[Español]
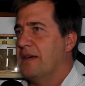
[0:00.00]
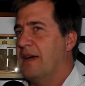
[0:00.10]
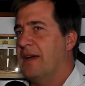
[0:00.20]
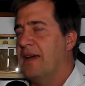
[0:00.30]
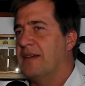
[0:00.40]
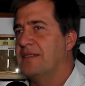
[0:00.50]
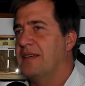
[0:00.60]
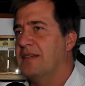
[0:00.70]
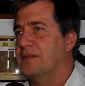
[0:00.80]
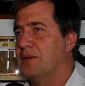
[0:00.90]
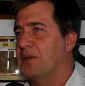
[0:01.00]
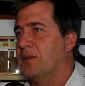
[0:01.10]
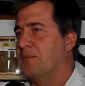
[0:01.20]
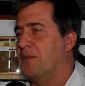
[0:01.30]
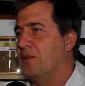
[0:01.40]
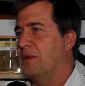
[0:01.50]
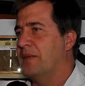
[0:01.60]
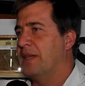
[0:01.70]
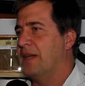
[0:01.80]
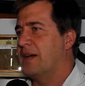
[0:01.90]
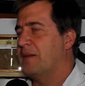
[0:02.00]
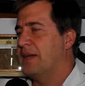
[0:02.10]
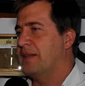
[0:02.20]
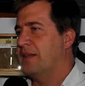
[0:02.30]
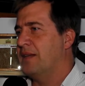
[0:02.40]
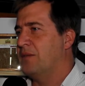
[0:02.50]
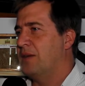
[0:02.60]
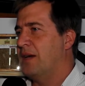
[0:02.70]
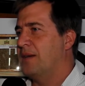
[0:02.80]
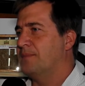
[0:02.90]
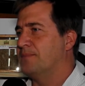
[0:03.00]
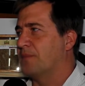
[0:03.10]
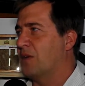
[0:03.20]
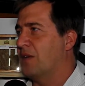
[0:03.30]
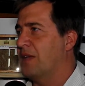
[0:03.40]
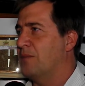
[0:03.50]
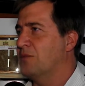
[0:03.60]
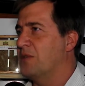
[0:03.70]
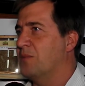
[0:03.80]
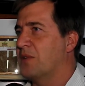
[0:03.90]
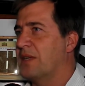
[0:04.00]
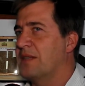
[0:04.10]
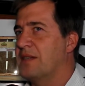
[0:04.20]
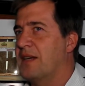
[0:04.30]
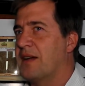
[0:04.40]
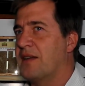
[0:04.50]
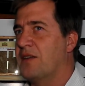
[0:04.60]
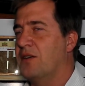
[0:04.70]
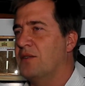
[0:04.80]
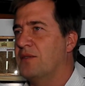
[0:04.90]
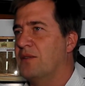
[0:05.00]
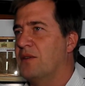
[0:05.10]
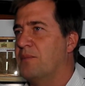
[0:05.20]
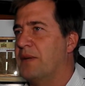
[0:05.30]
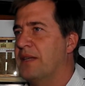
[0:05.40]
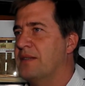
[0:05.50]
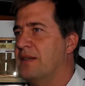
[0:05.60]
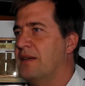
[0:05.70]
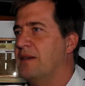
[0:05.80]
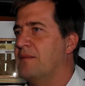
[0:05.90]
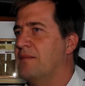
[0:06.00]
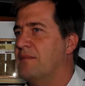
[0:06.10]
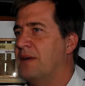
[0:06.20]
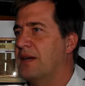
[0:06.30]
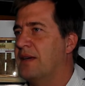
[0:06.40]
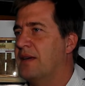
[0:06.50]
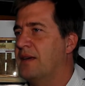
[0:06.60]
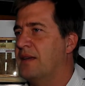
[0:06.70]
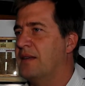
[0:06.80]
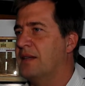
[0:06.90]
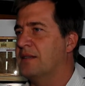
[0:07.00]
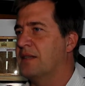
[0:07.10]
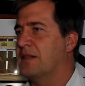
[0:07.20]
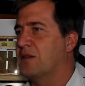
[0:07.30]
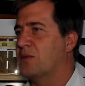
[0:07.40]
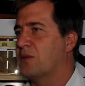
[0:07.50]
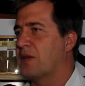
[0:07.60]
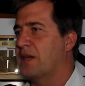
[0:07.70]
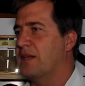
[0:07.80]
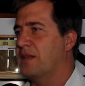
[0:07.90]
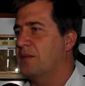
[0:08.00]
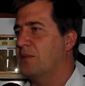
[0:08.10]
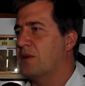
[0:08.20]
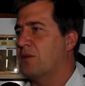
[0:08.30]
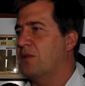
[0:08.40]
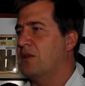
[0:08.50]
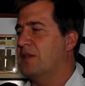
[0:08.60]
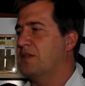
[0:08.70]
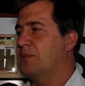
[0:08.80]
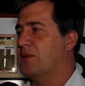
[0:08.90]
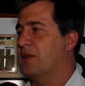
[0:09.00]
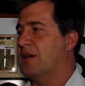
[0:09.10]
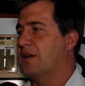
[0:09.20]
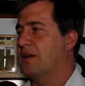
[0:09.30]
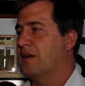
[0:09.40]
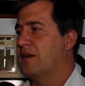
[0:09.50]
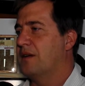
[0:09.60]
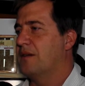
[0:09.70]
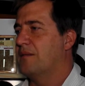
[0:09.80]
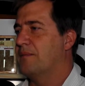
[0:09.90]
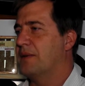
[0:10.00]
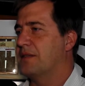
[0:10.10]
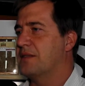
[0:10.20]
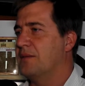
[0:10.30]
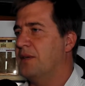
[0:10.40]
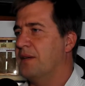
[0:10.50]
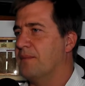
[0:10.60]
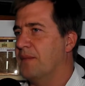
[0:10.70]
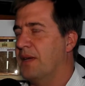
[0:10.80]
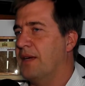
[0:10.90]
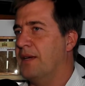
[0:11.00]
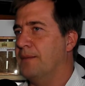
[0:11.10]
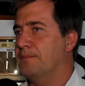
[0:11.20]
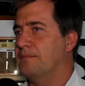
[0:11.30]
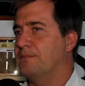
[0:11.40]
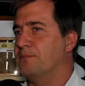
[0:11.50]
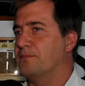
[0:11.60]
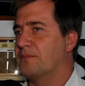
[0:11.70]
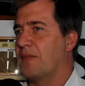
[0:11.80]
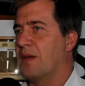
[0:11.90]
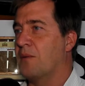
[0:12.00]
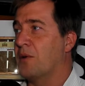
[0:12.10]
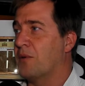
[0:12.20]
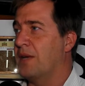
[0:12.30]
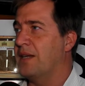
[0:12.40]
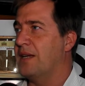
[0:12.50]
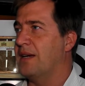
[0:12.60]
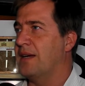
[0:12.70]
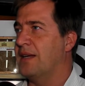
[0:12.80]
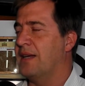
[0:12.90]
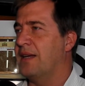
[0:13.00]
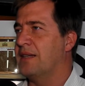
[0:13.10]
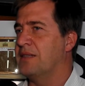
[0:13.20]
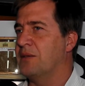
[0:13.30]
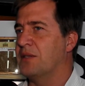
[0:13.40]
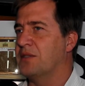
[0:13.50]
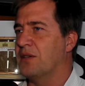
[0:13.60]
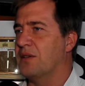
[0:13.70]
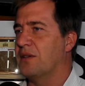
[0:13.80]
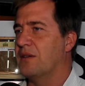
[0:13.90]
Eh, así es, bueno, obviamente la Cámara tiene una, o le da mucha importancia a la región, nos parece más que interesante concurrir a este tipo de reuniones y poder percibir, em, bueno, cuál es la, situación.